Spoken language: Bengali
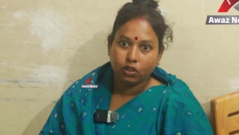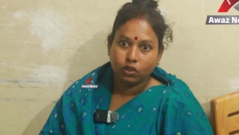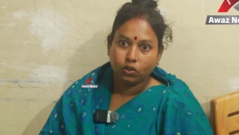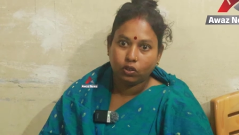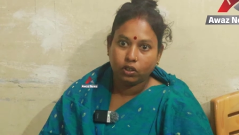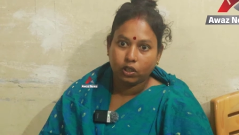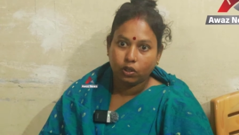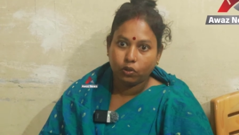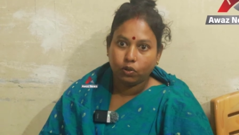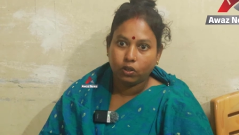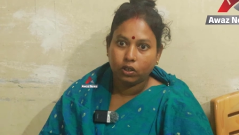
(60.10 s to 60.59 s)
হয়তো
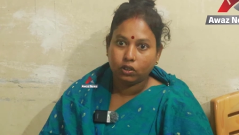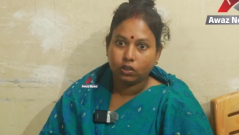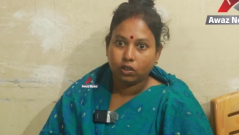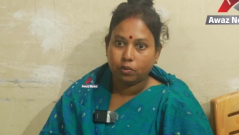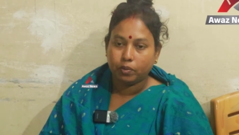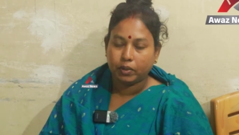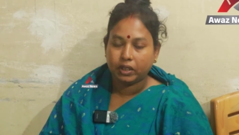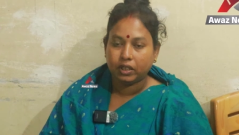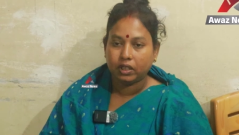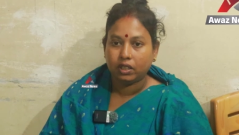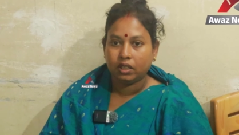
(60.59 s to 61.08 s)
কেউ হয়তো
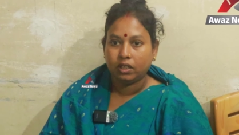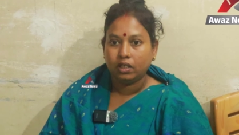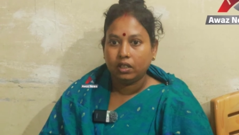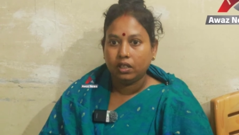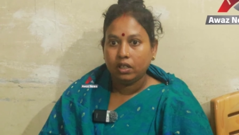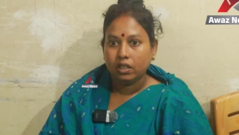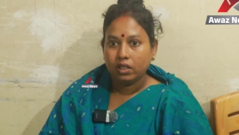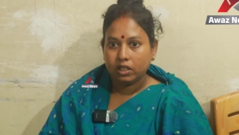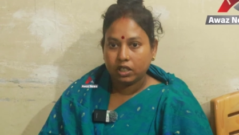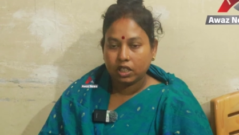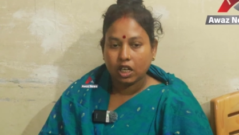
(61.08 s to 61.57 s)
আমাদের
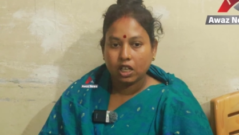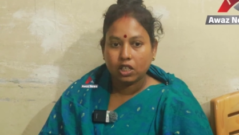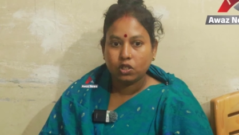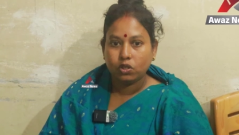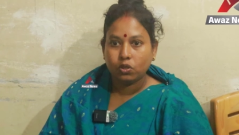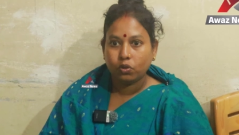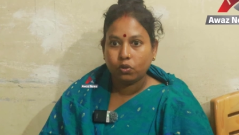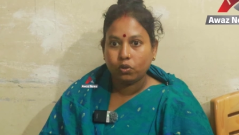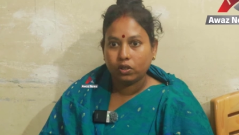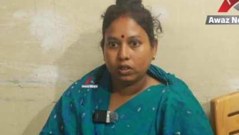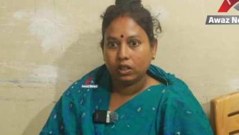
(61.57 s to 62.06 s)

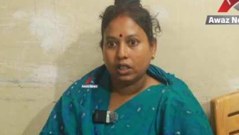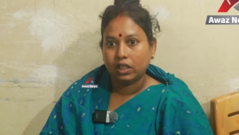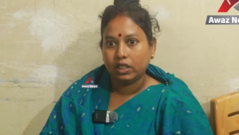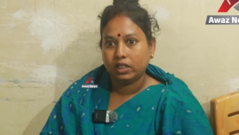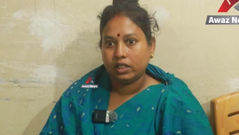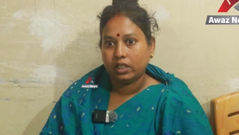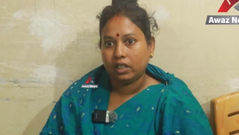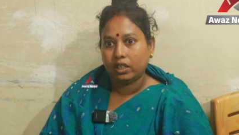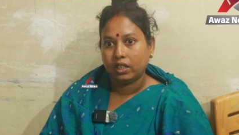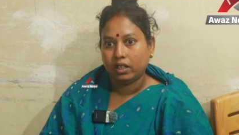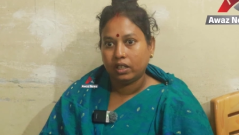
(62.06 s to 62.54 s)
সাহায্য
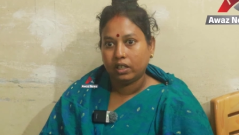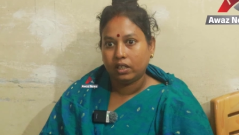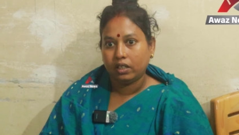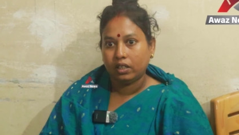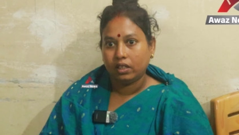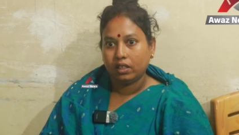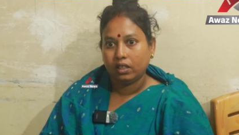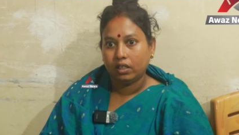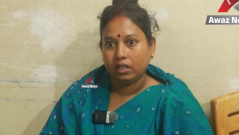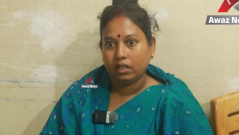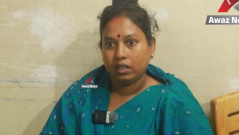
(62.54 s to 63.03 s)
করতেছে না
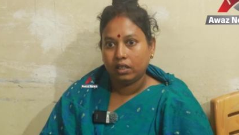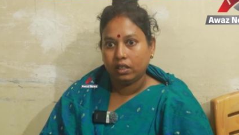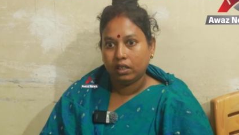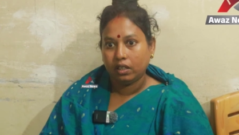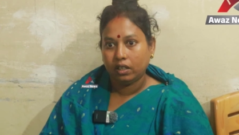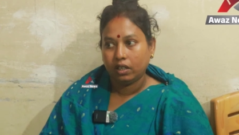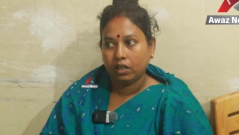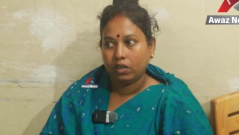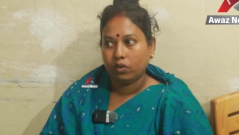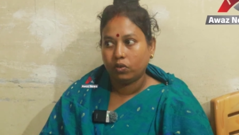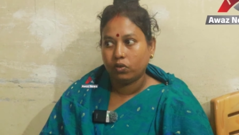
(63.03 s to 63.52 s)

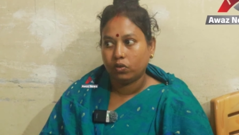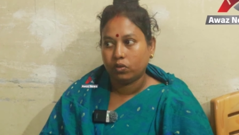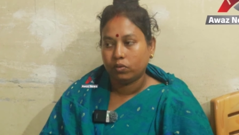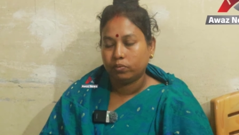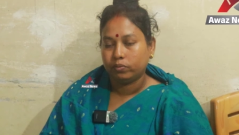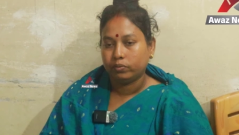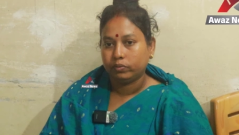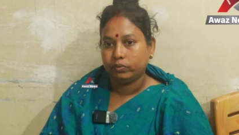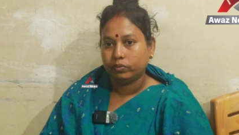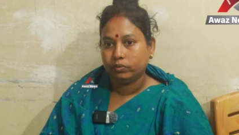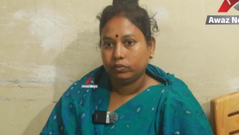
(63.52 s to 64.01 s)
এরকম
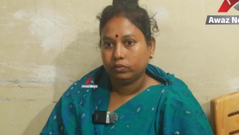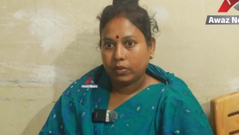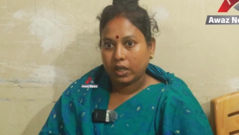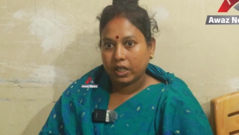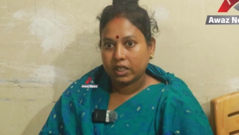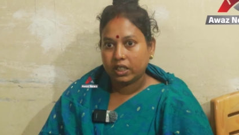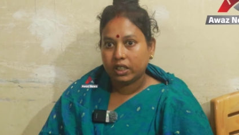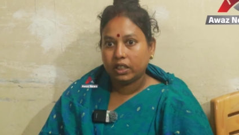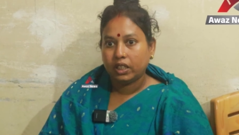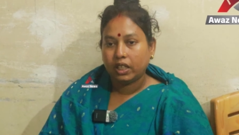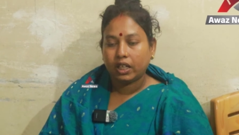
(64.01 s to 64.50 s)

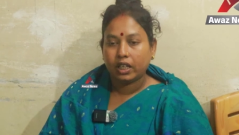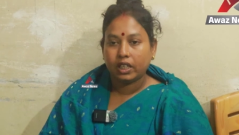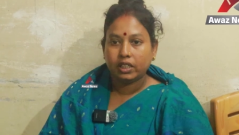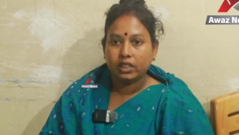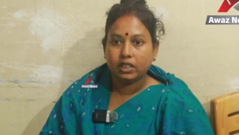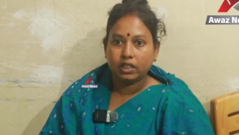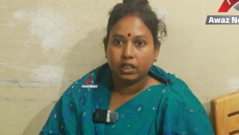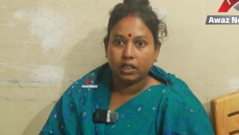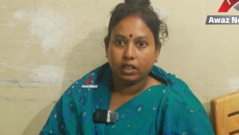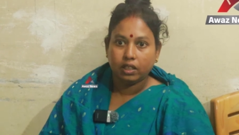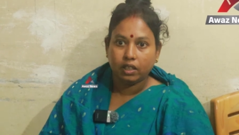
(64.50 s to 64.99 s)
পাশে
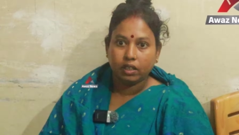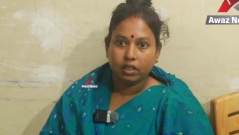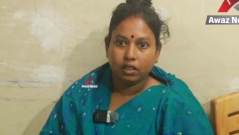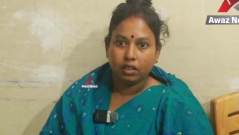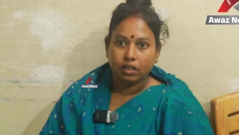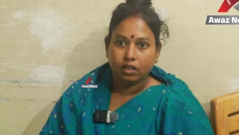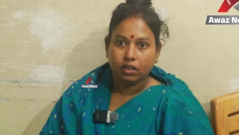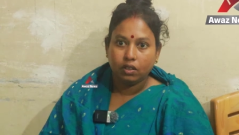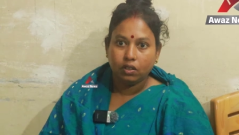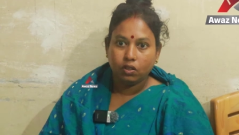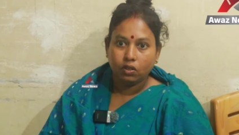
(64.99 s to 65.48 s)
দাঁড়াচ্ছে না
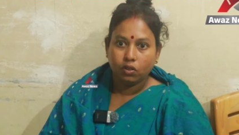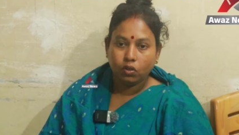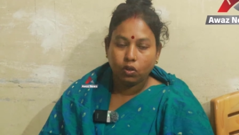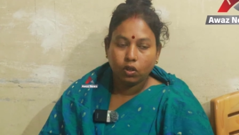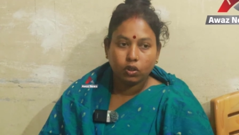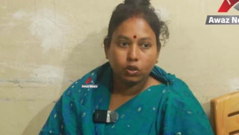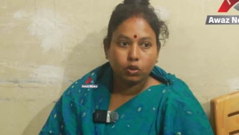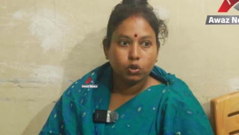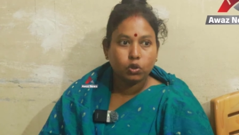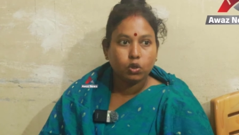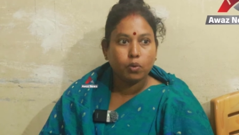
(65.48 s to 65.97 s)

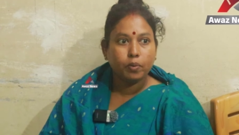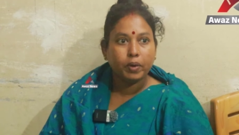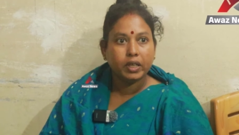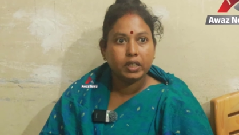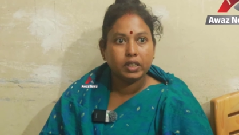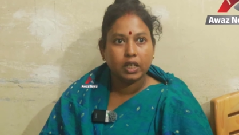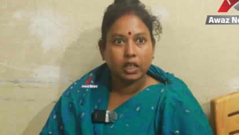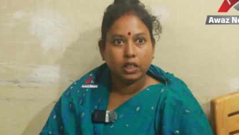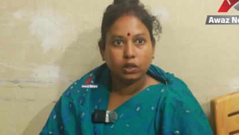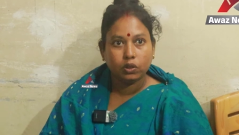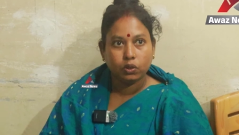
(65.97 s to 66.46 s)
হয়তো সবাই
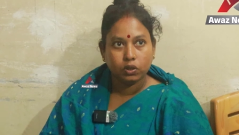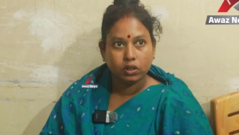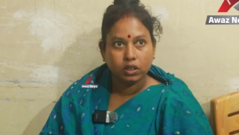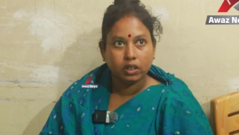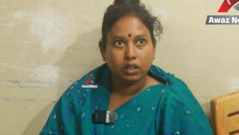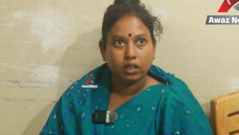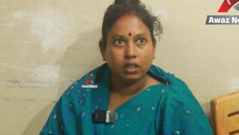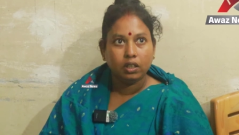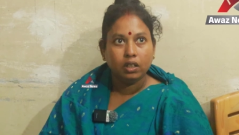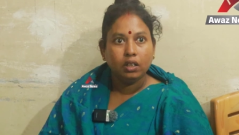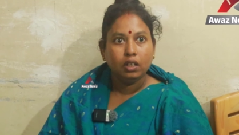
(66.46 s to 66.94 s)
জানতো
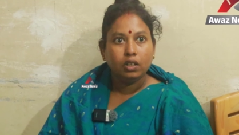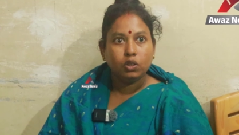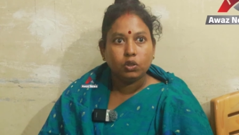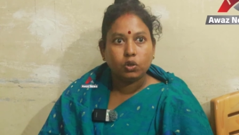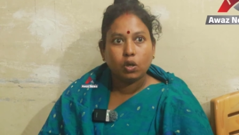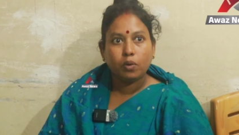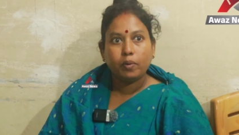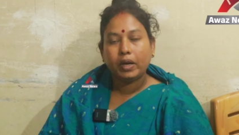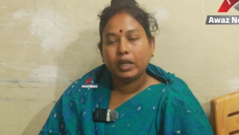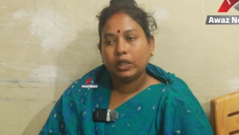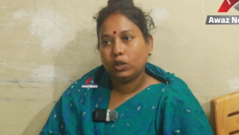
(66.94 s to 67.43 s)
যে
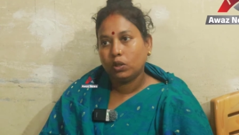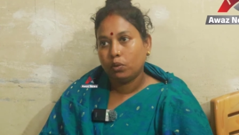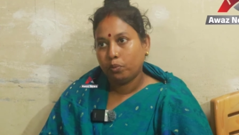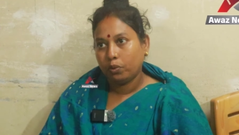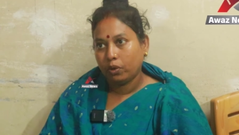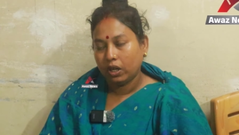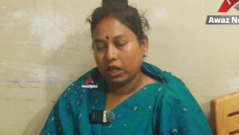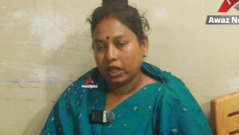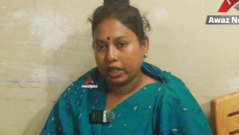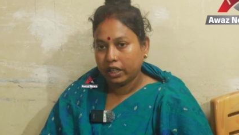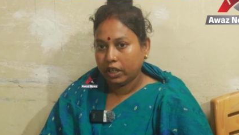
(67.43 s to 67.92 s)
সবাই তো
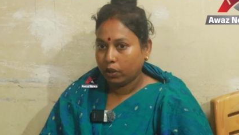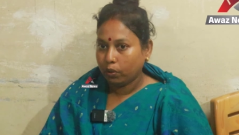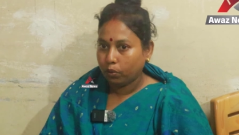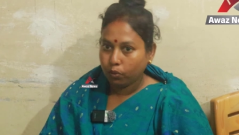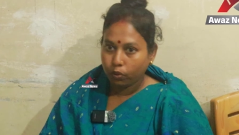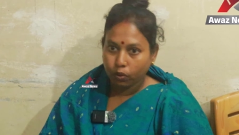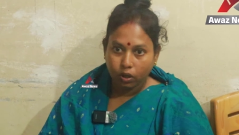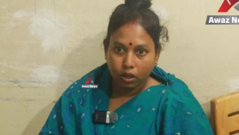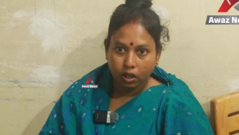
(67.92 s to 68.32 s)
বলে কেউ